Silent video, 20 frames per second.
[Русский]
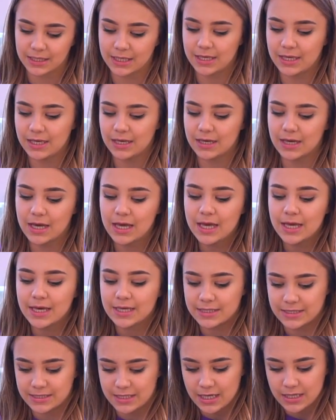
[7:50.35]
И
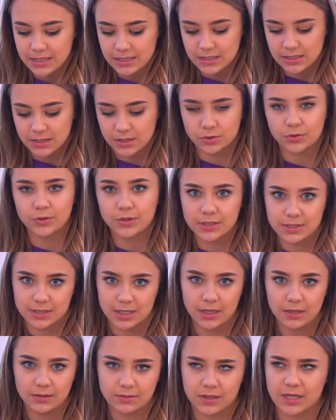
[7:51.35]
здесь, кто не
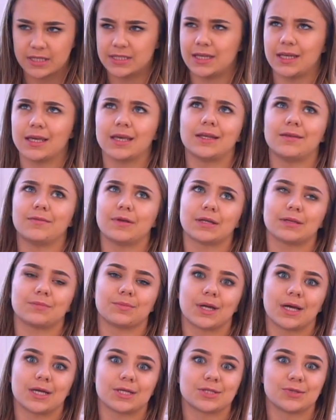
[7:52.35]
знает, хотя я, наверное,
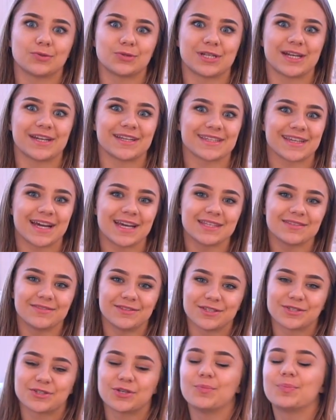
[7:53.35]
мне кажется, уже
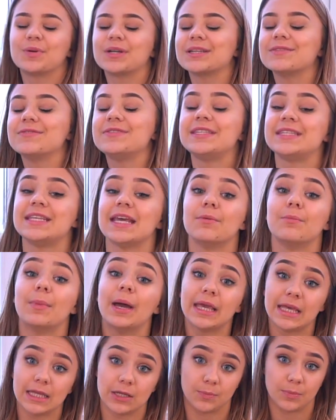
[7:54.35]
рассказывала, собраны все
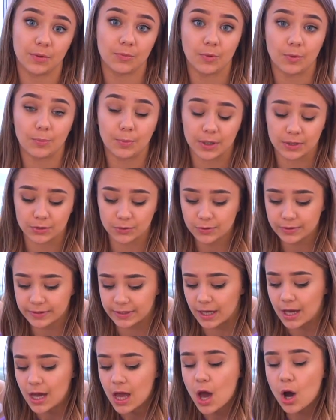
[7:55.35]
мои любимые
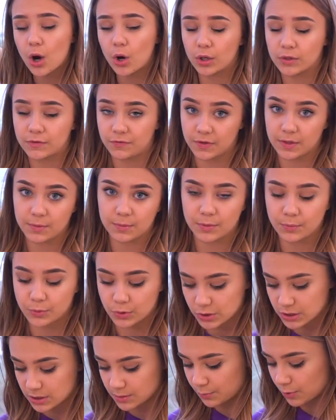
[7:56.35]
продукты от фирмы
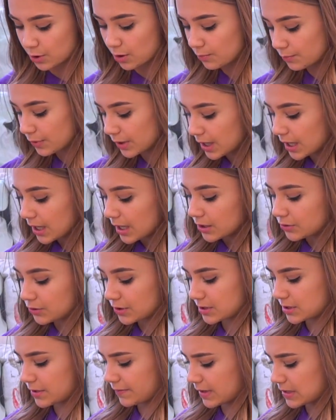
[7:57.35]
Beauty Bomb. То
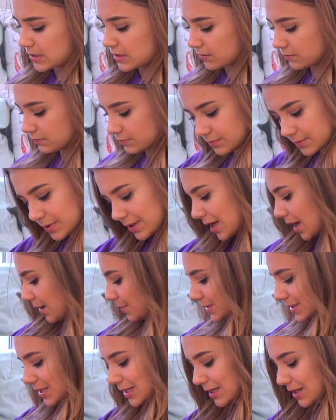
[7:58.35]
есть давайте я
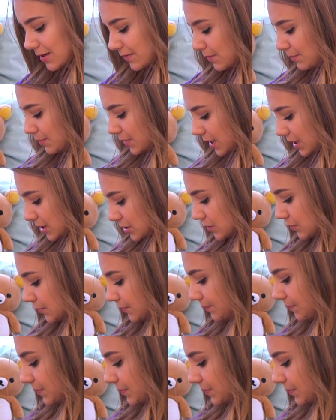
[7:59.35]
быстренько вам покажу.